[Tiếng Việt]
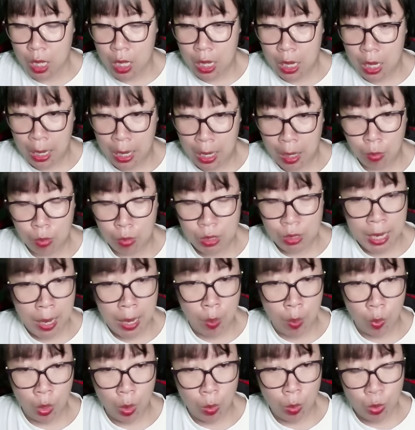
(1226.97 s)
Long
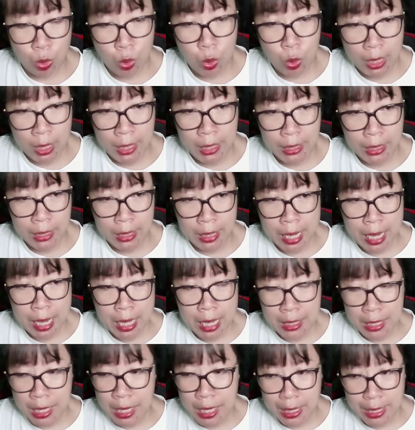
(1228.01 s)
trào không chút khách
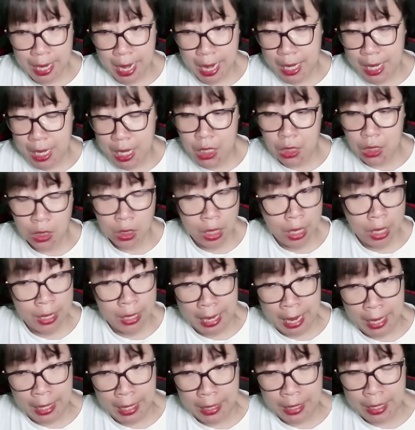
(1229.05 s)
khí giết chết những người
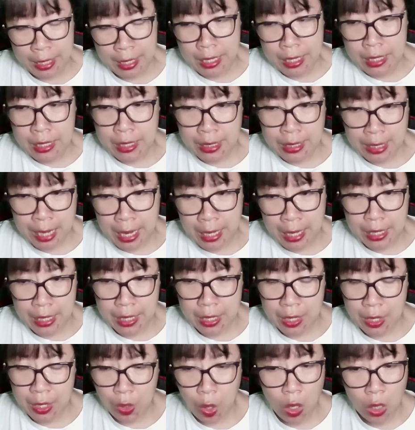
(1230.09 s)
này. Chạy,
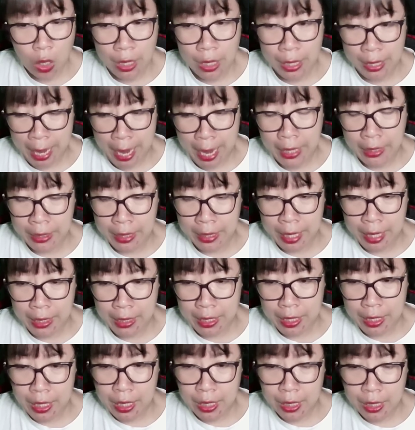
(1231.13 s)
có người hét lên,
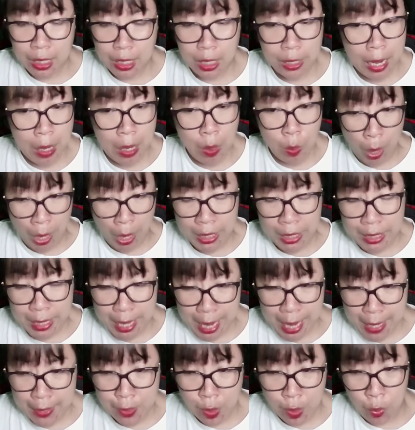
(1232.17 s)
nhưng đã quá
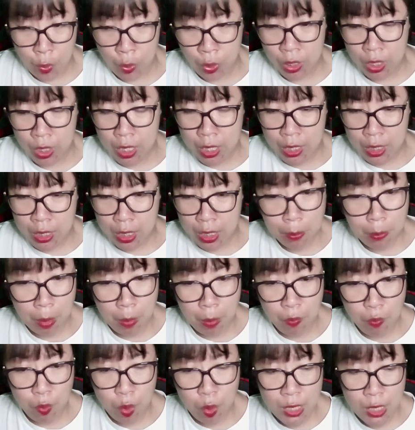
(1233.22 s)
trễ rồi. Những
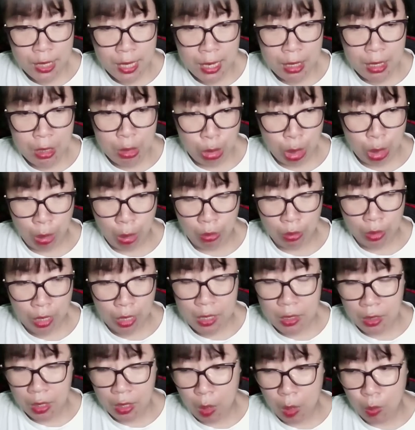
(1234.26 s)
móng vuốt sắc nhọn
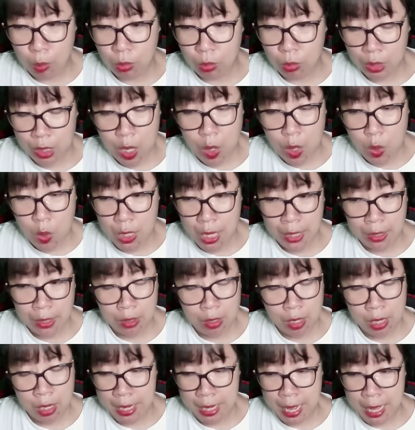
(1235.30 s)
tấn công, tiêu diệt
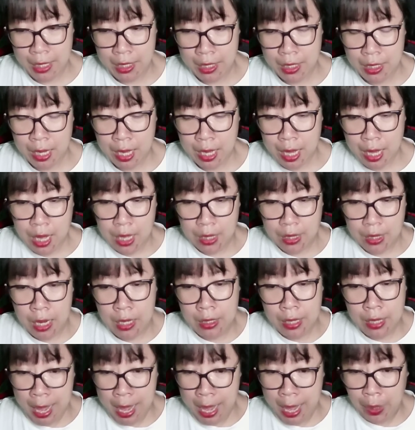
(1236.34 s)
người đến.
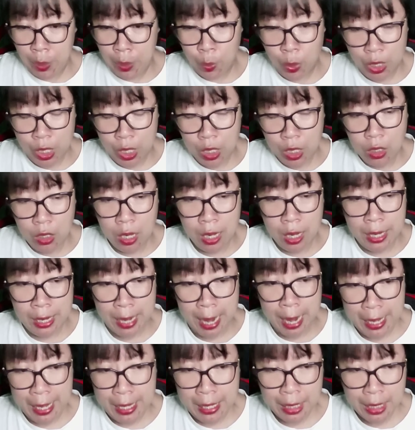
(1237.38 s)
Thân thể của những người
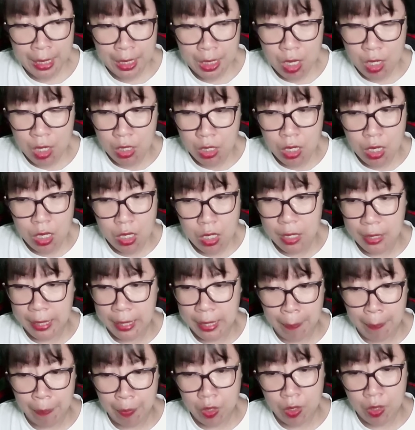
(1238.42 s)
này dường như được
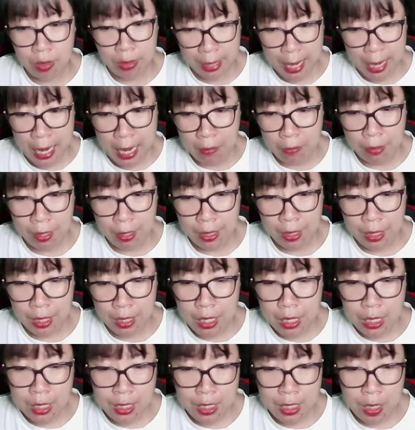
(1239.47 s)
làm từ cát vậy,
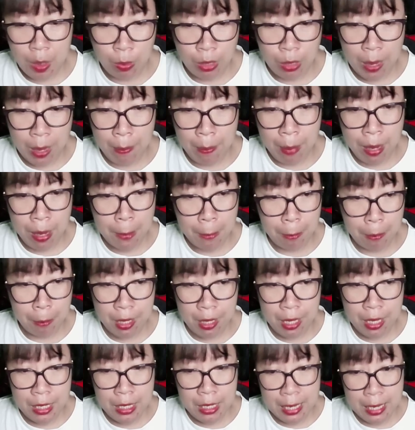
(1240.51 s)
trong nháy mắt
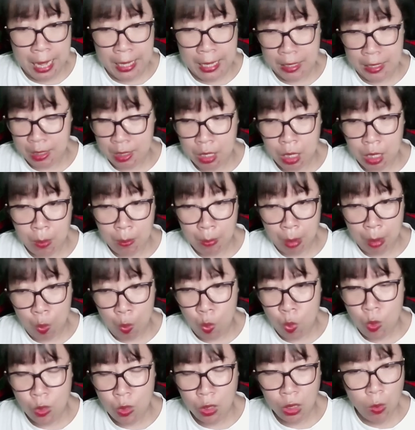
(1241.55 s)
biến thành xương
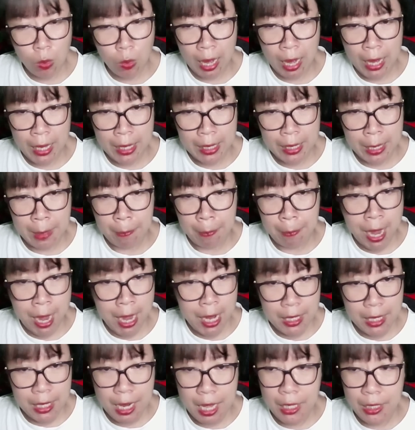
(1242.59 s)
máu, không ai kịp
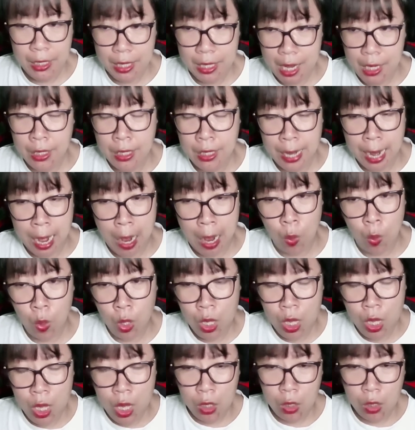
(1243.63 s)
hét lên tiếng nào.
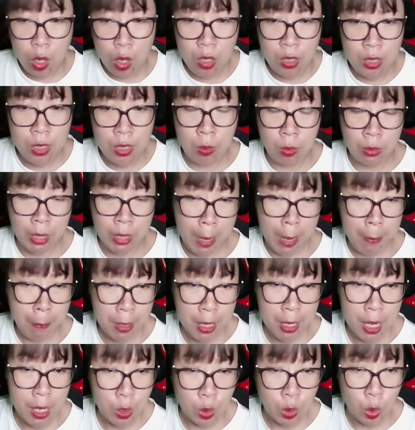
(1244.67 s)
Con rồng thép
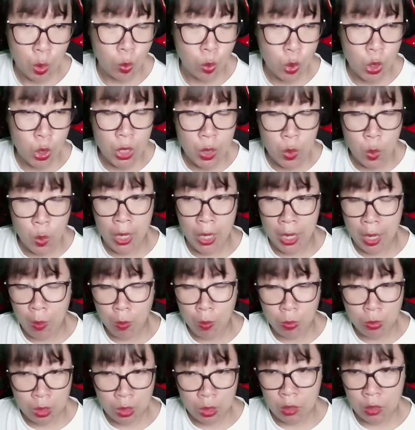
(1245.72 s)
liên tục truy đuổi
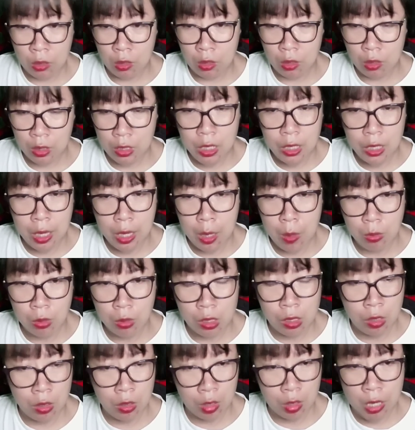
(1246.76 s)
Long Tử, nhưng Long
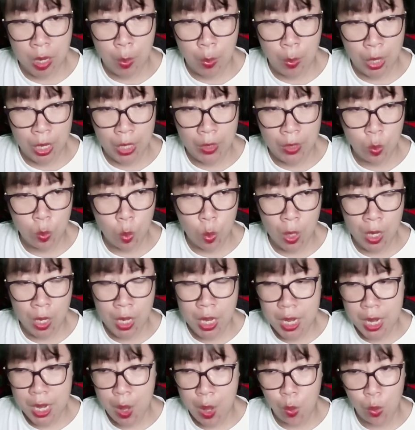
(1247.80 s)
Tử từ đầu đến
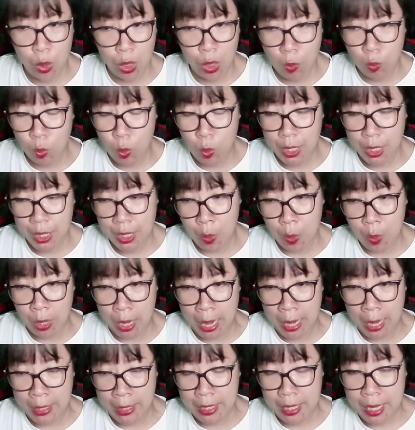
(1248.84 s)
cuối đều không quay đầu lại.